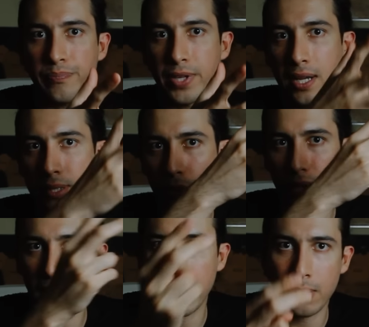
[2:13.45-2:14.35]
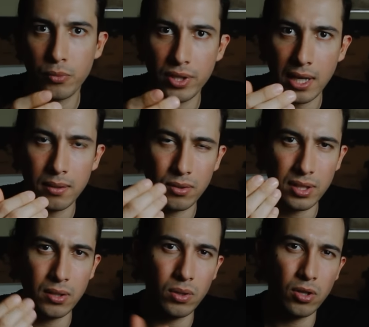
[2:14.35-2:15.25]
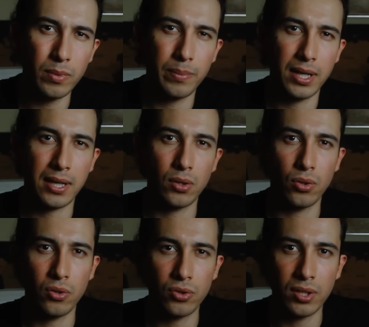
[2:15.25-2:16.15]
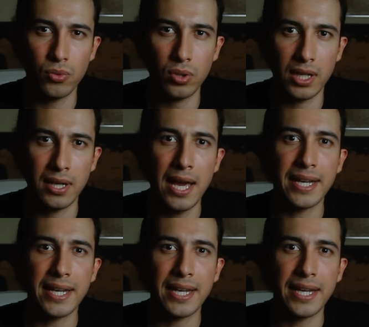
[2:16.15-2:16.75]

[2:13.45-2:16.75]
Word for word: de la Segunda Guerra Mundial, no te digo nombre para que no nos censuren,